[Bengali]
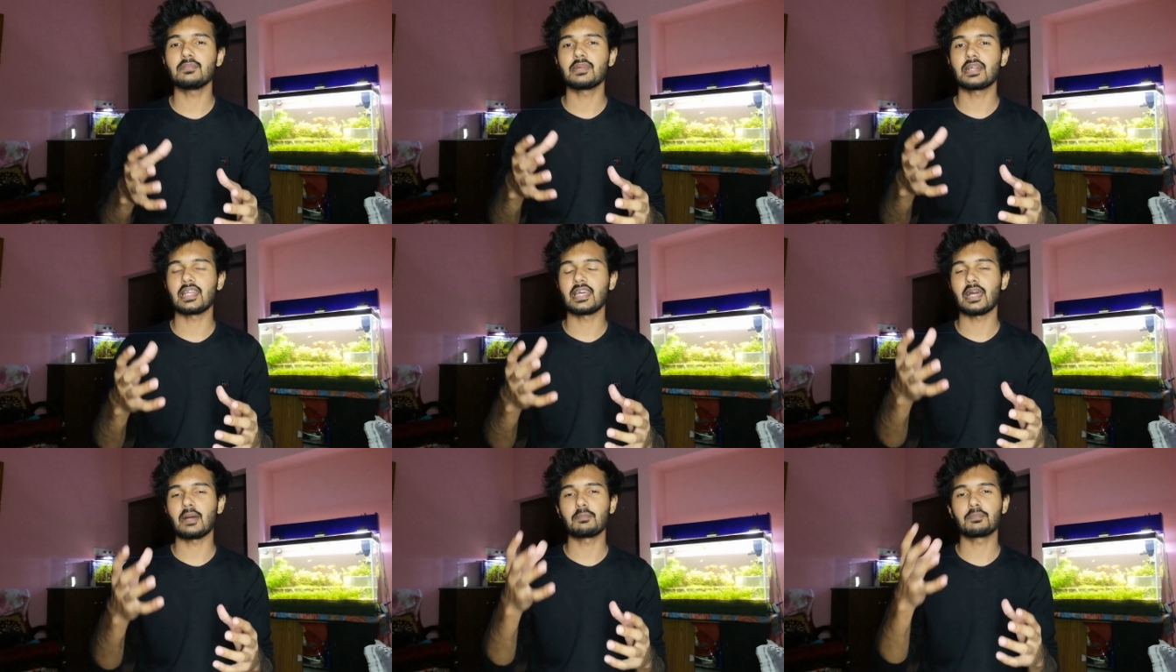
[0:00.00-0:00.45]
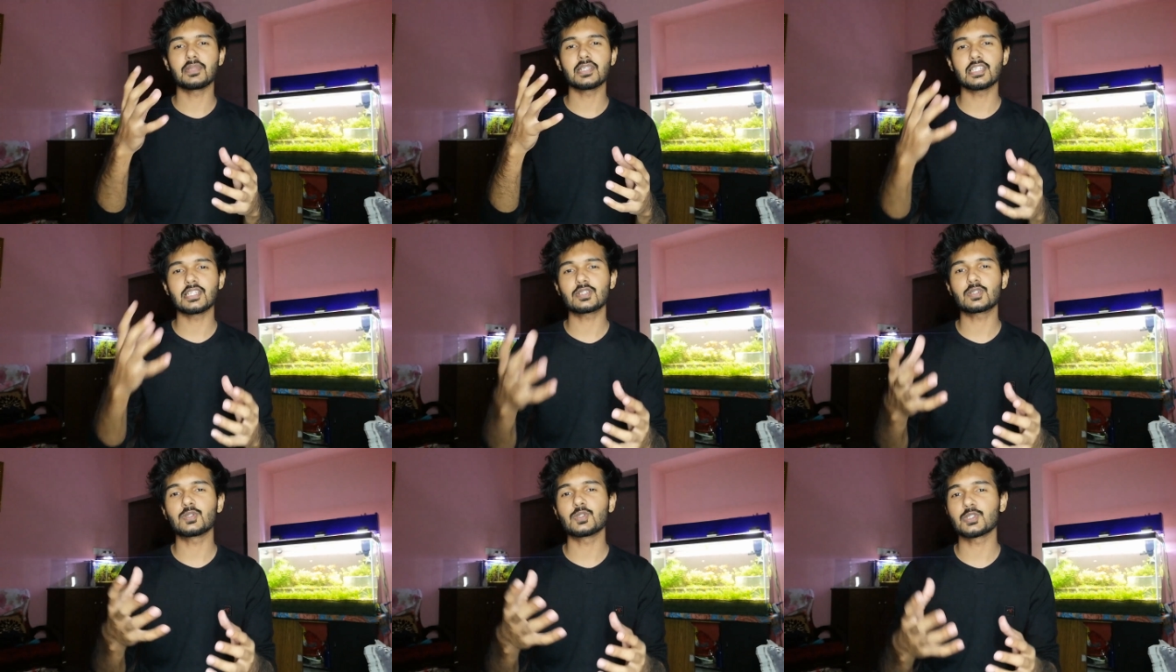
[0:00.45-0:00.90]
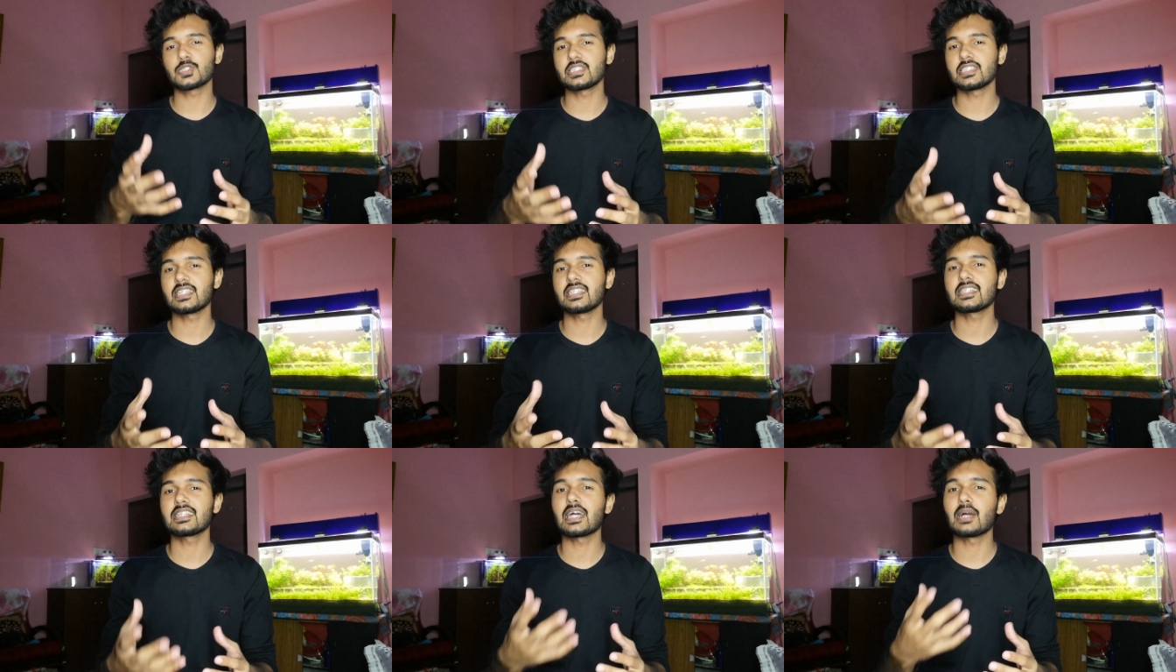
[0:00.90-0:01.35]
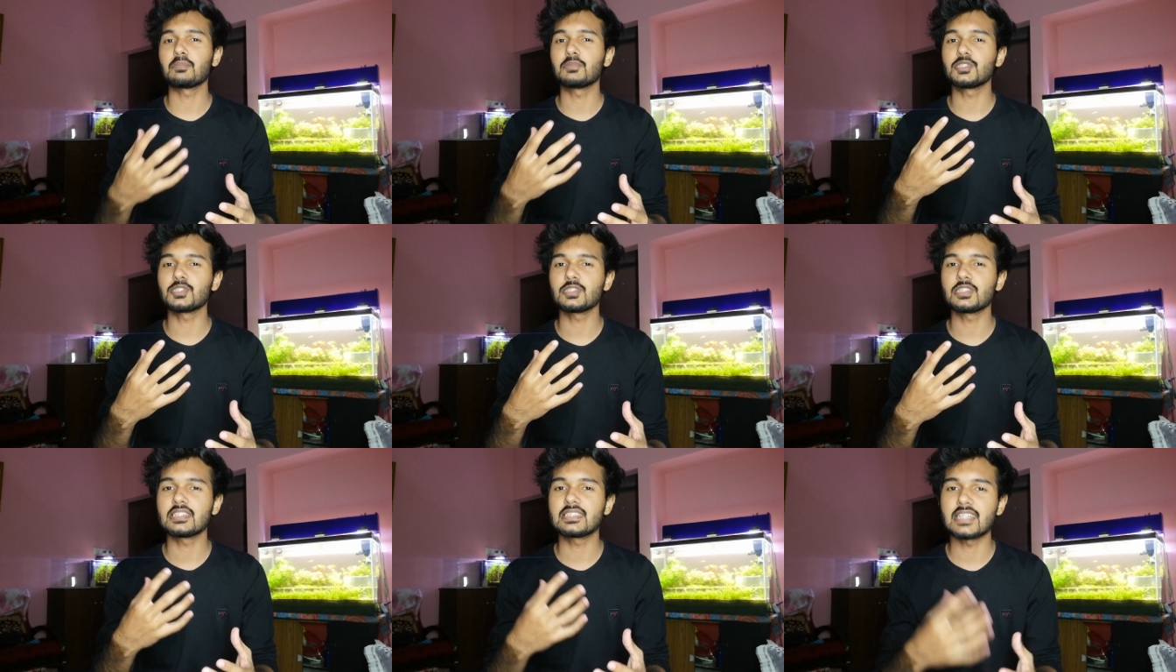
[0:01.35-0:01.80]
মানে আপনাদের কোশ্চেনটা
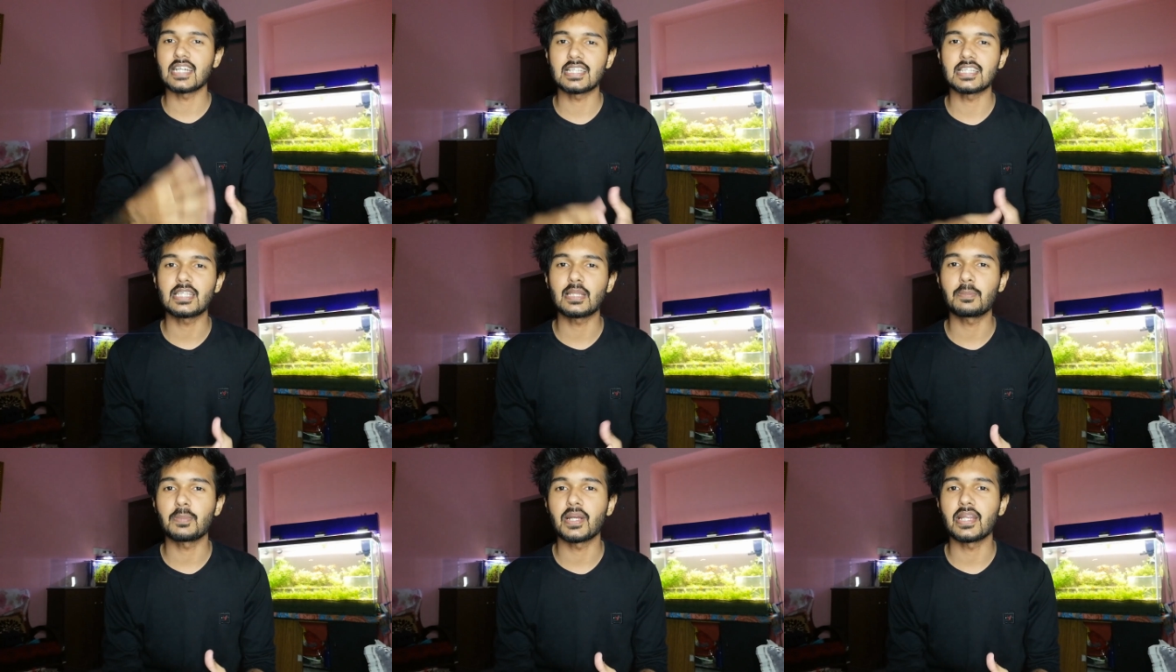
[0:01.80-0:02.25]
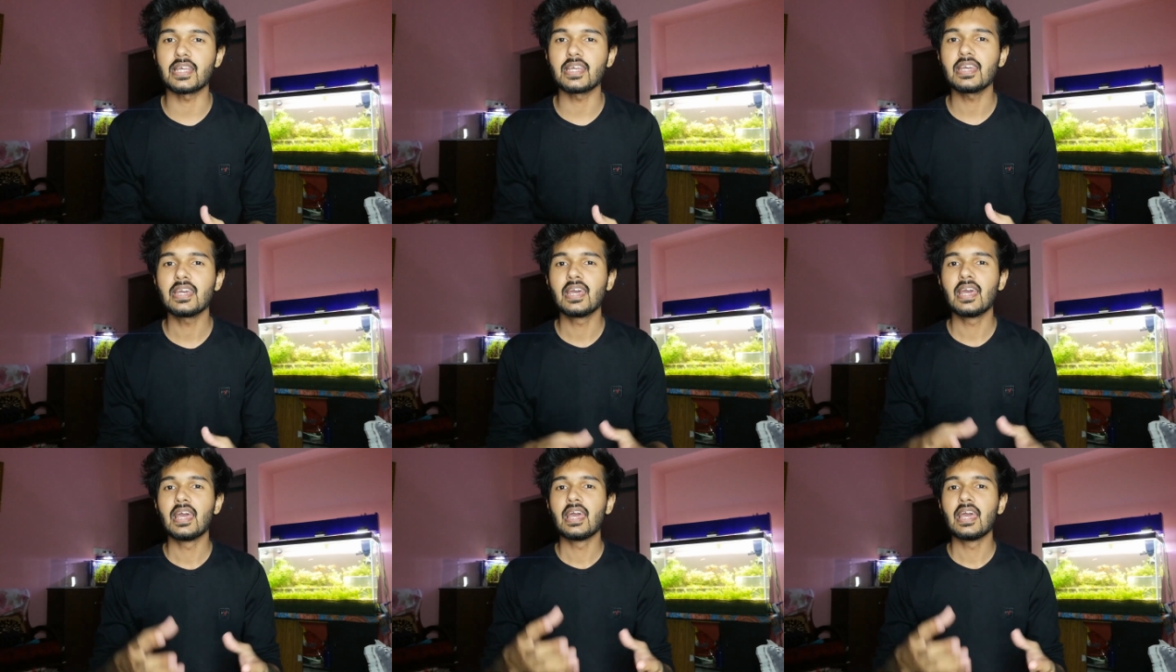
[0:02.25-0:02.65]
আমি যদি জানতে পারি